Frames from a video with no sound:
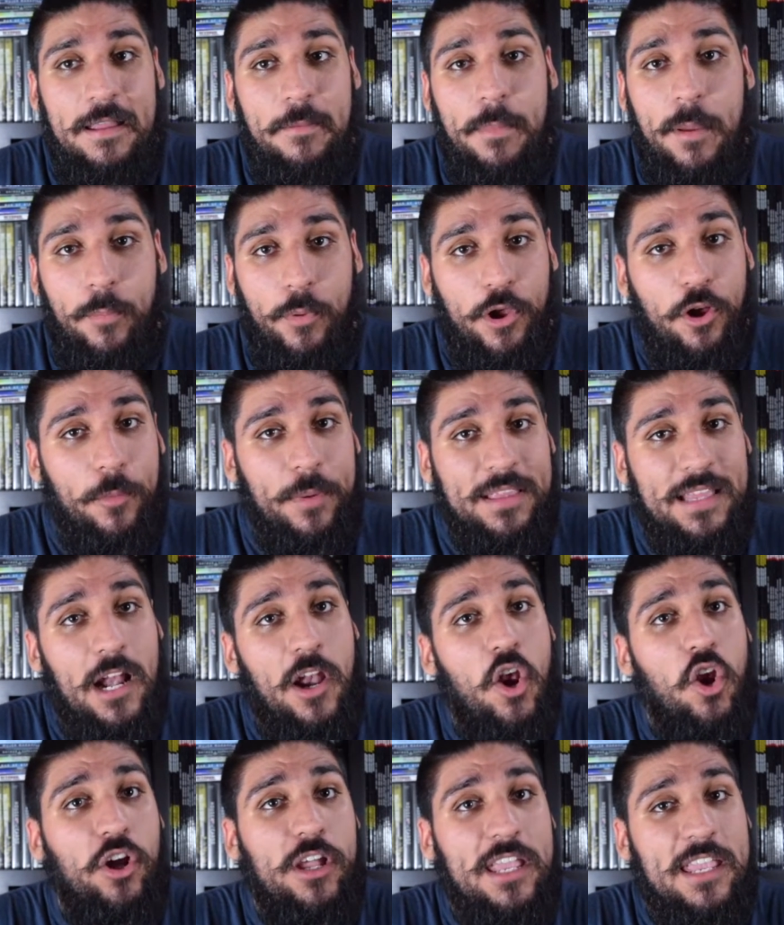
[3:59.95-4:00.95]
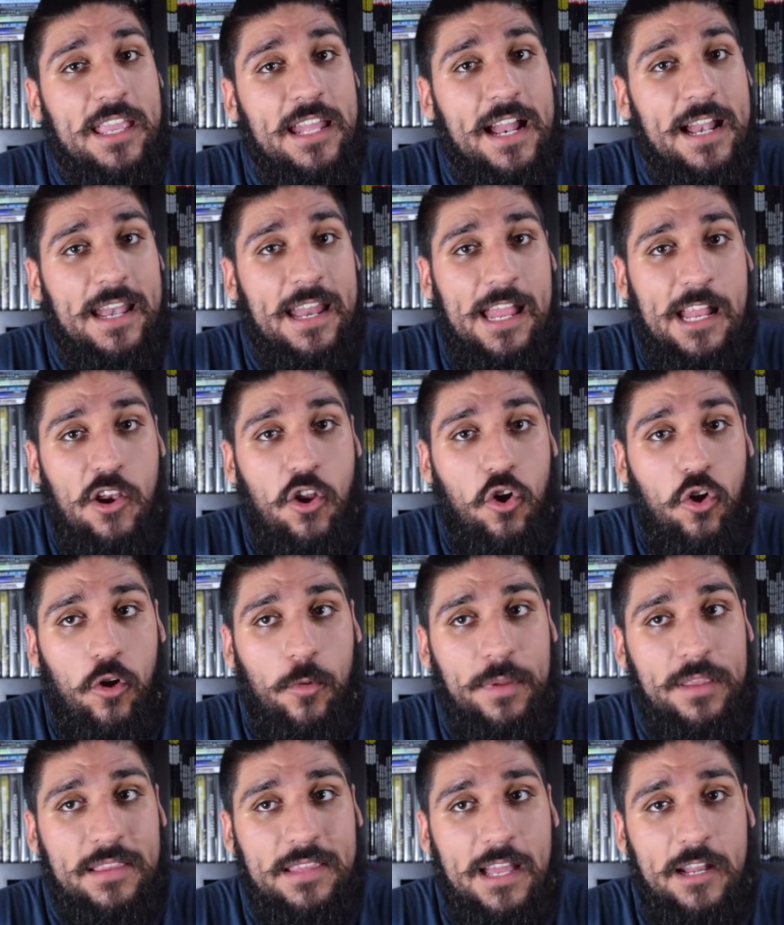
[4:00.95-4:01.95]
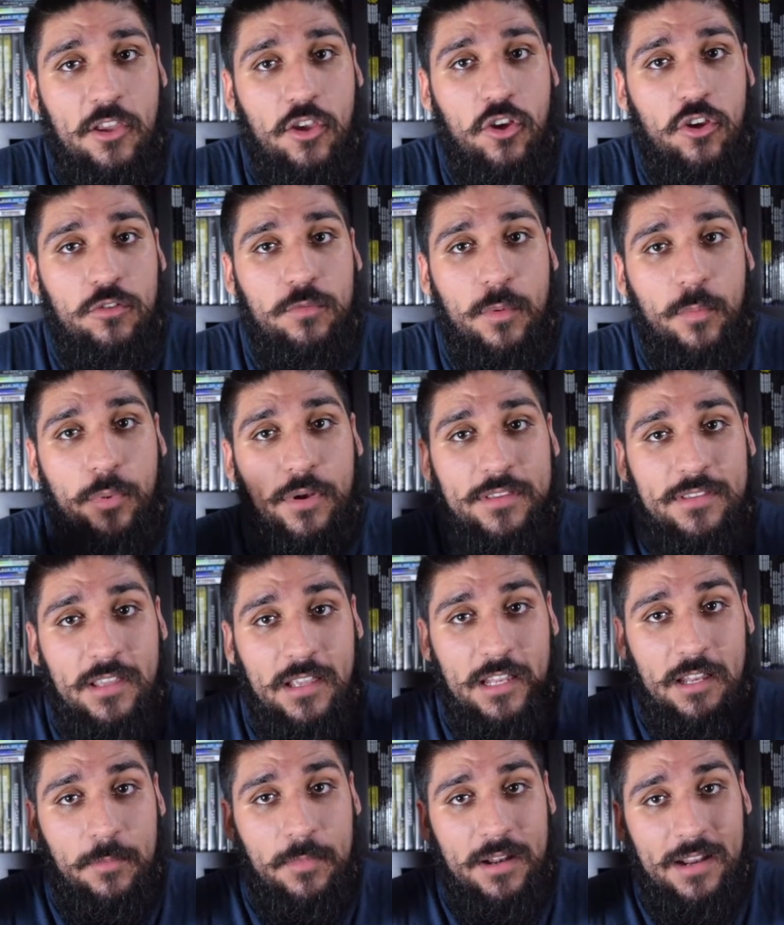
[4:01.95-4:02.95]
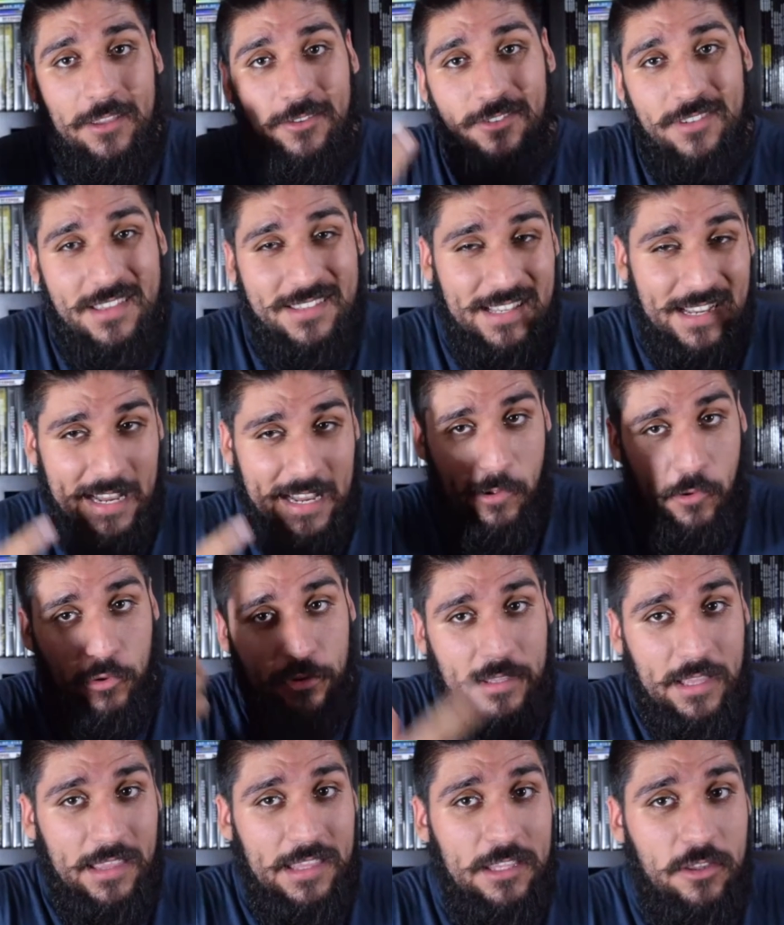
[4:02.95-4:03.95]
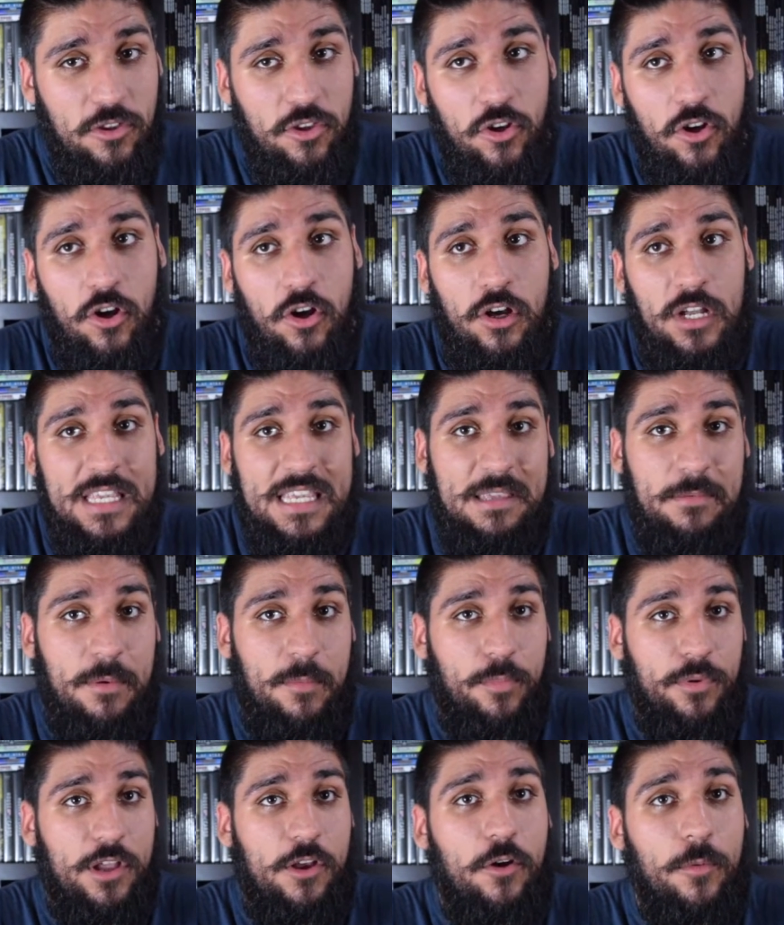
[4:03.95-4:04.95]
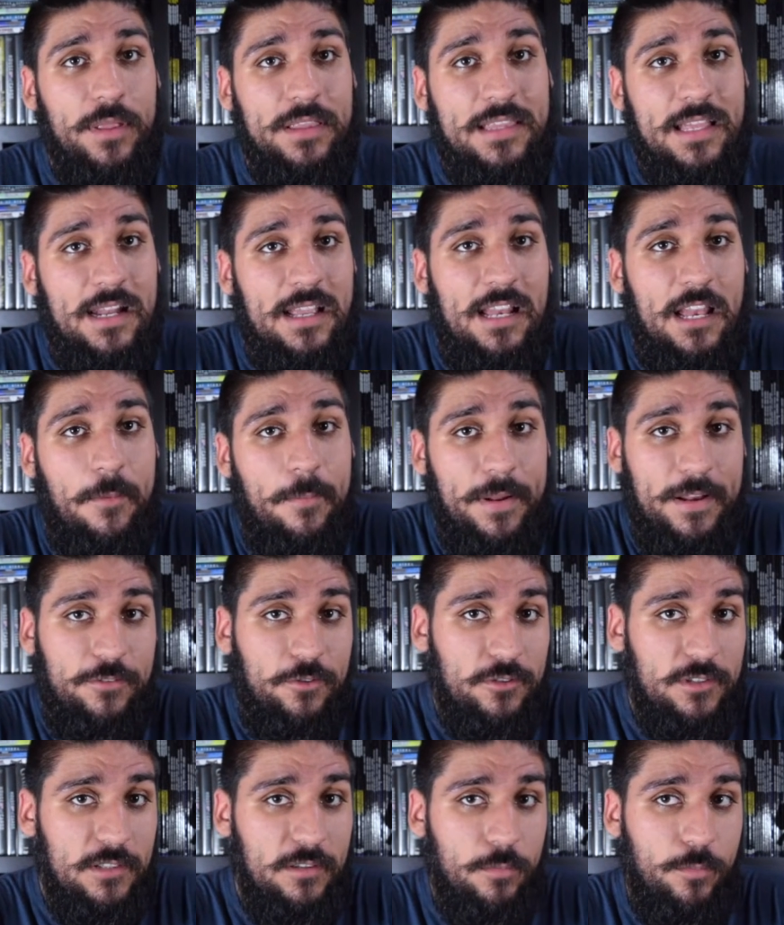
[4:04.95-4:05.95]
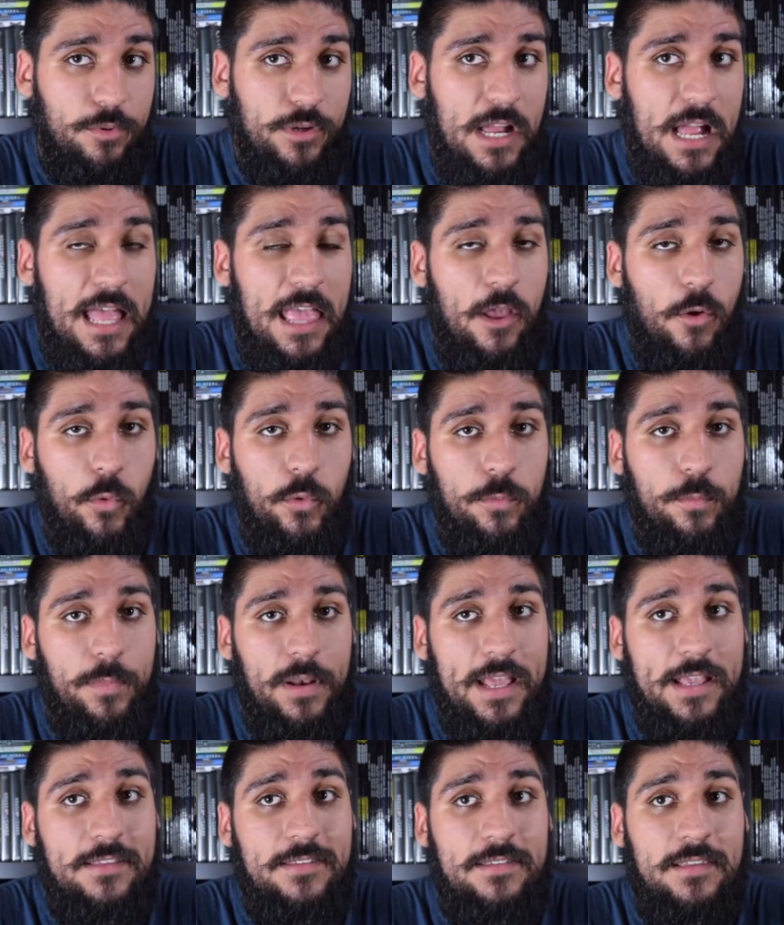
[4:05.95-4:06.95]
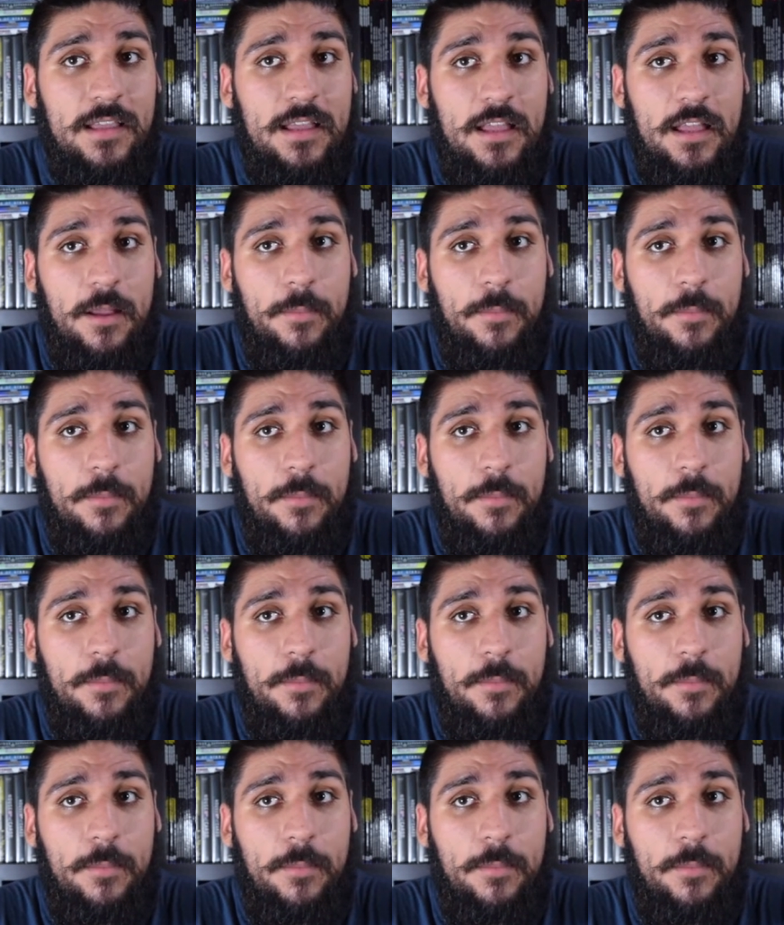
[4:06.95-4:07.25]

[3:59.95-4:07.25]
Me pueden comentar lo que quieran en los comentarios, me pueden seguir en mis redes sociales costadito y me pueden comentar qué les pareció esta temporada de Good Place.